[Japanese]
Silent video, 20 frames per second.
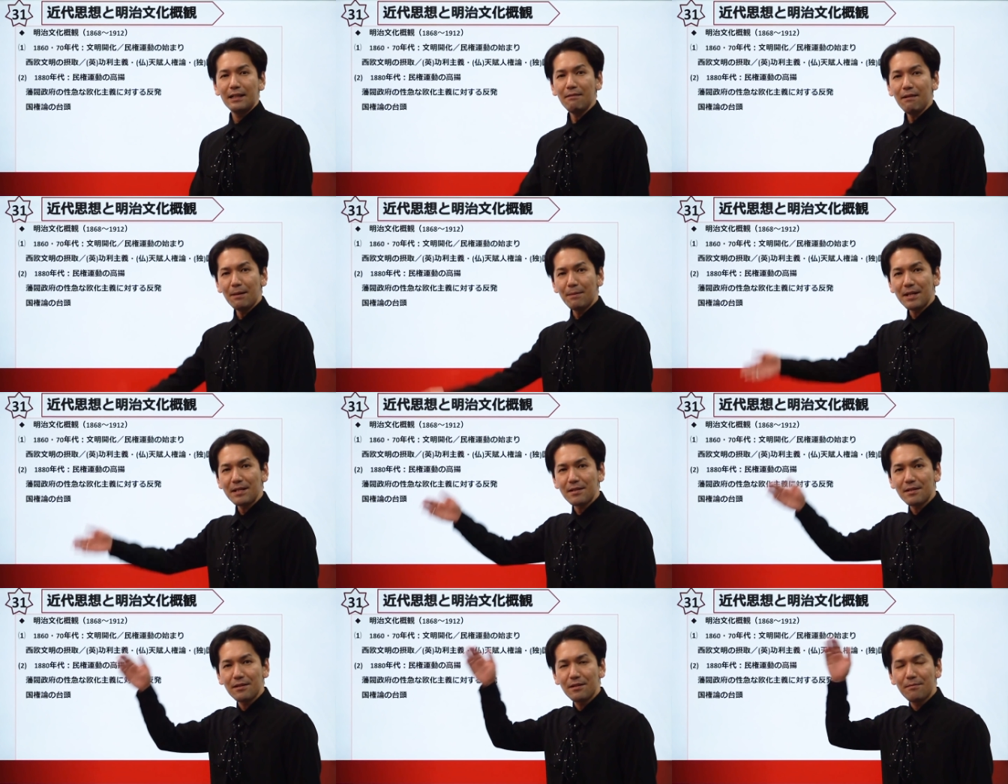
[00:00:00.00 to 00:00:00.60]
では、
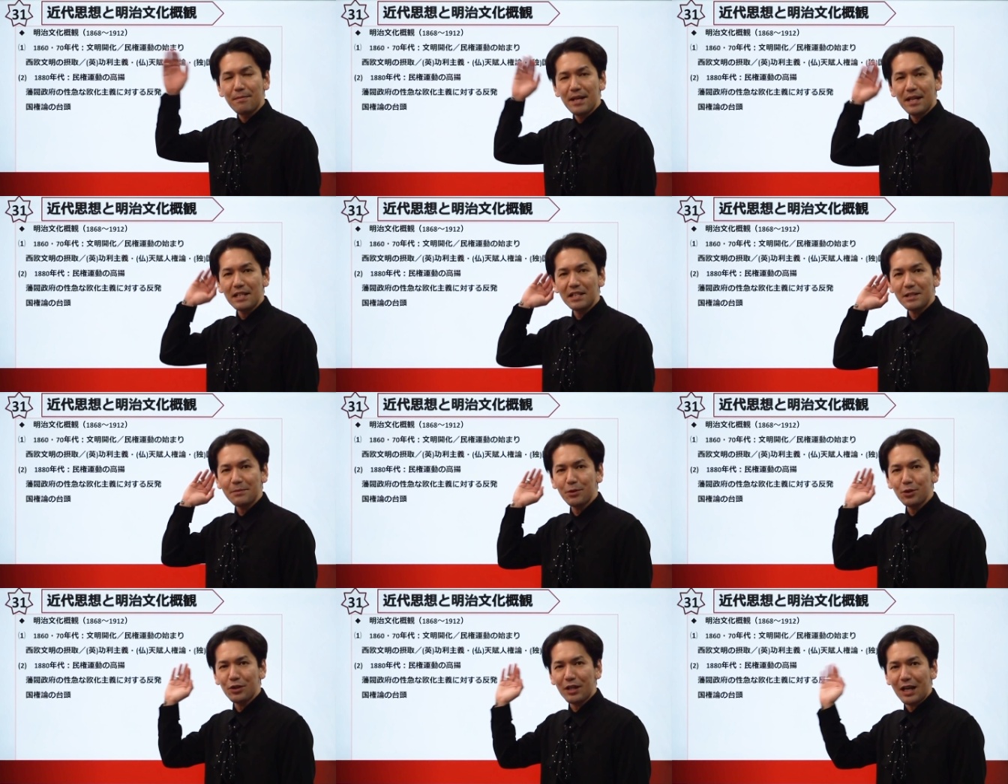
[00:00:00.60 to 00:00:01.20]
まず、明治
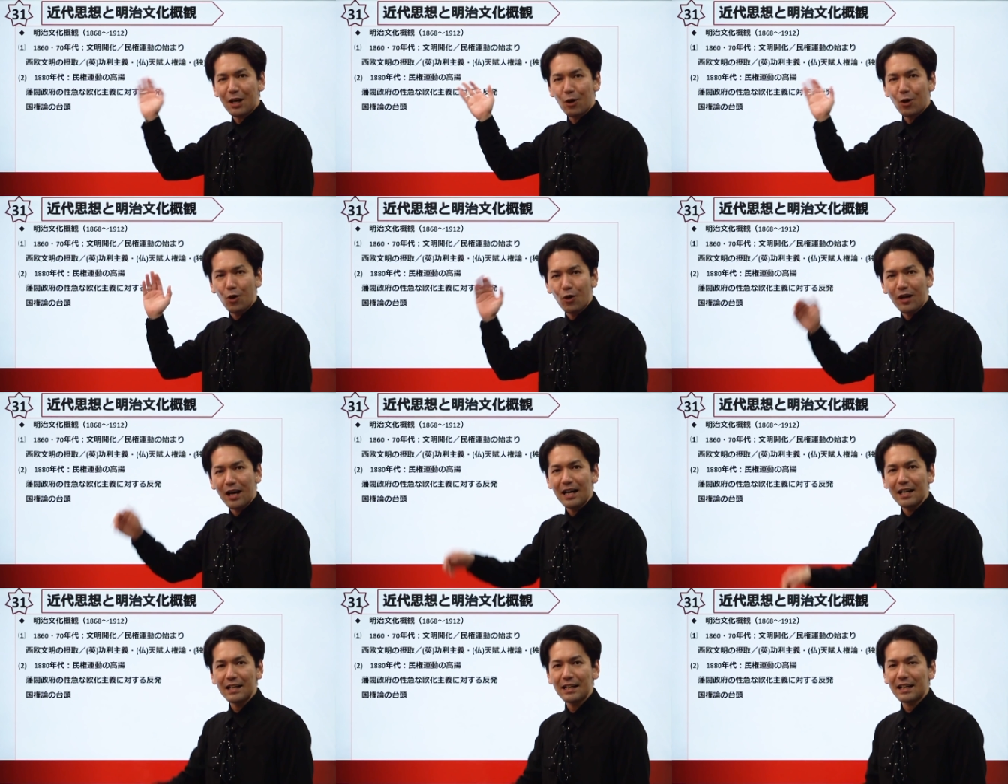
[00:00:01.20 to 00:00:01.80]
文化を
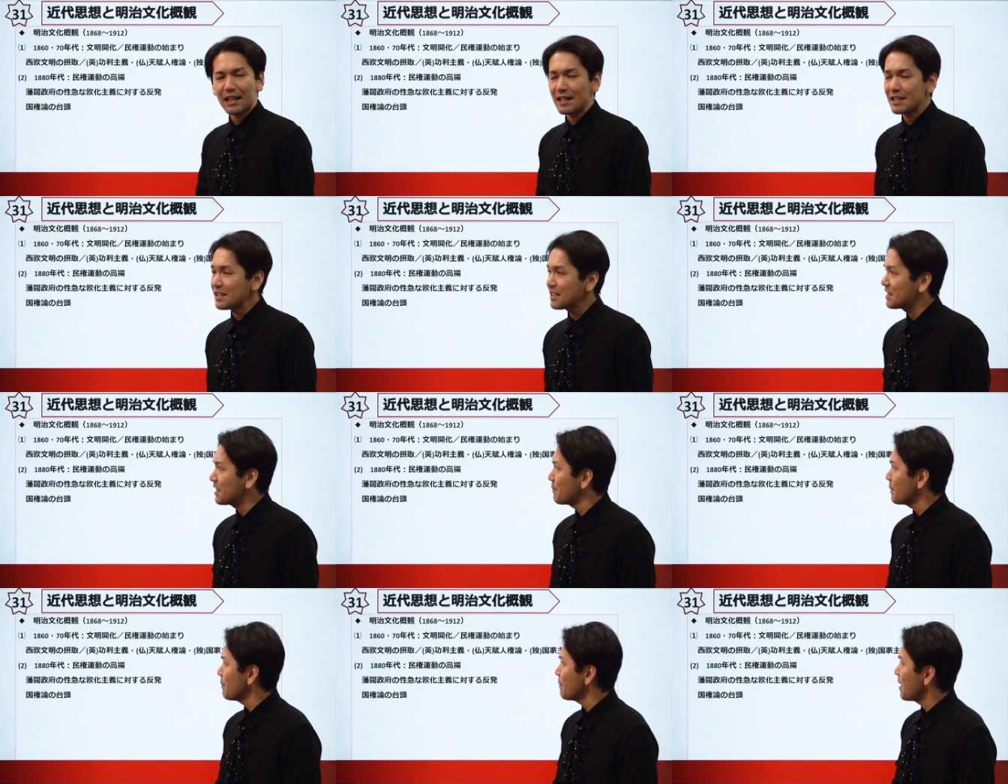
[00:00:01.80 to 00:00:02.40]
外観し
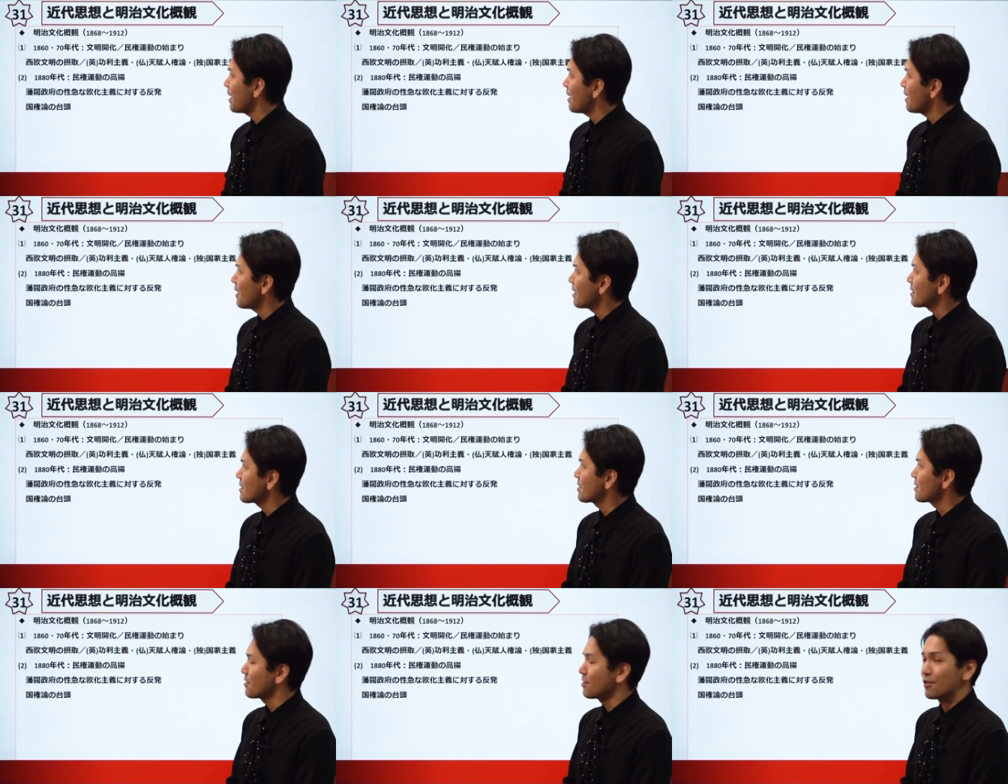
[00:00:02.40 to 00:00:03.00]
てみま
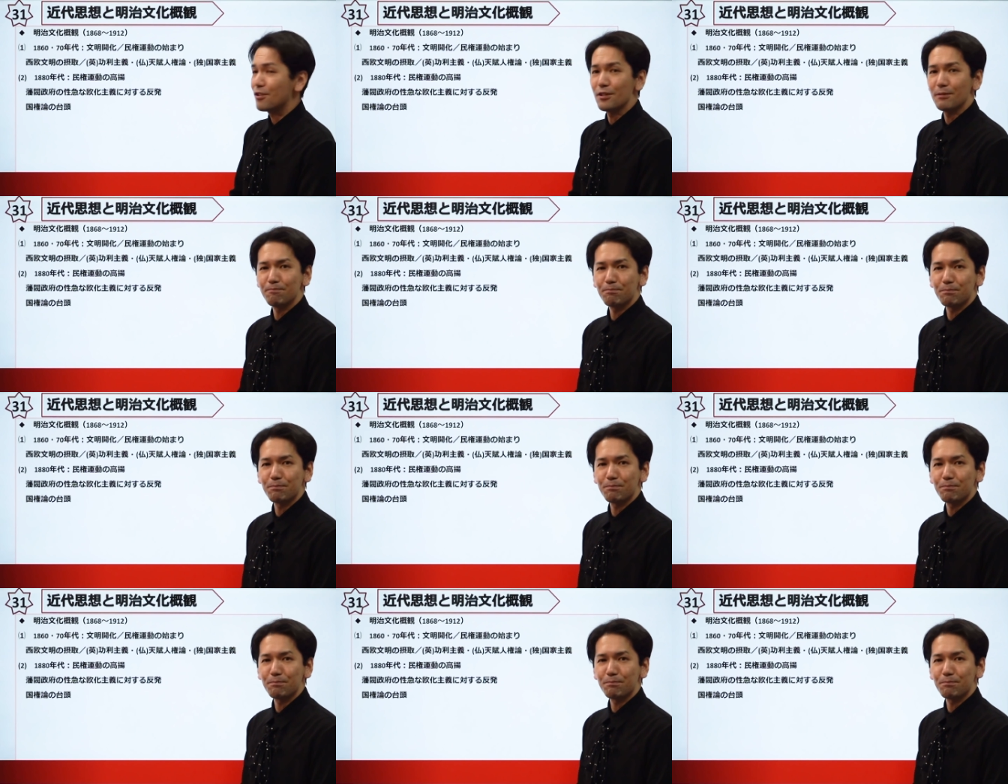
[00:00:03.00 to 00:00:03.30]
す。